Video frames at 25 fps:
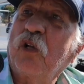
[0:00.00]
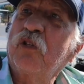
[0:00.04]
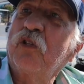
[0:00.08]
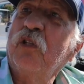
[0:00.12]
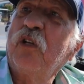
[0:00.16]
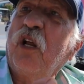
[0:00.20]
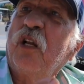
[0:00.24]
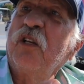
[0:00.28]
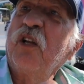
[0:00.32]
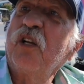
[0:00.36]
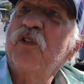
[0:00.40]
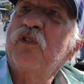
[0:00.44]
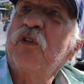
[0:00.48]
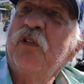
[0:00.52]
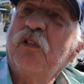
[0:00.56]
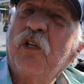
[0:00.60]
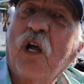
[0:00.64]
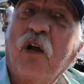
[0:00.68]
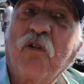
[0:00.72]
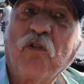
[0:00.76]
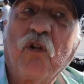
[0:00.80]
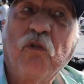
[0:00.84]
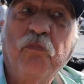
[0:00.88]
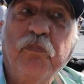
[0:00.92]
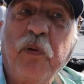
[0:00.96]
Kadına nasıl
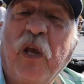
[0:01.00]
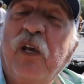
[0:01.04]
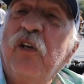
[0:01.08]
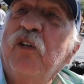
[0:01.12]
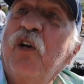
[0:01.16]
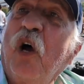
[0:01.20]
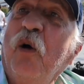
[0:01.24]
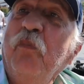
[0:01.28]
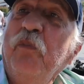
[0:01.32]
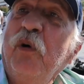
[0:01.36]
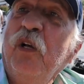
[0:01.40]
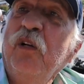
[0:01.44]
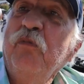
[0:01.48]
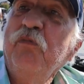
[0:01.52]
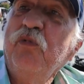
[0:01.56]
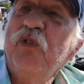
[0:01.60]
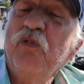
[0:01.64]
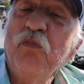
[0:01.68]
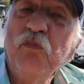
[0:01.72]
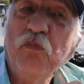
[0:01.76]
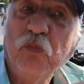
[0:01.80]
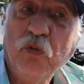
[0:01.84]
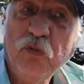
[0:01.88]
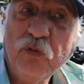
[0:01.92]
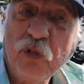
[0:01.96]
davran?
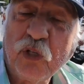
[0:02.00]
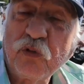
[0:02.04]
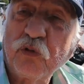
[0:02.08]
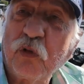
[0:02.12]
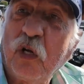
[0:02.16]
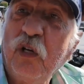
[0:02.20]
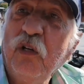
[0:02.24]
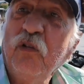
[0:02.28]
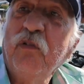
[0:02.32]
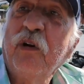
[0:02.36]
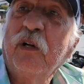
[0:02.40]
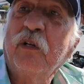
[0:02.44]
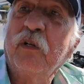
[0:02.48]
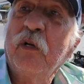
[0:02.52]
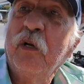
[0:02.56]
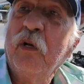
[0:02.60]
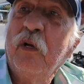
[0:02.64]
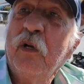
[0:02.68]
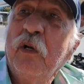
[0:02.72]
Peygamberimizin bunda şeyi var.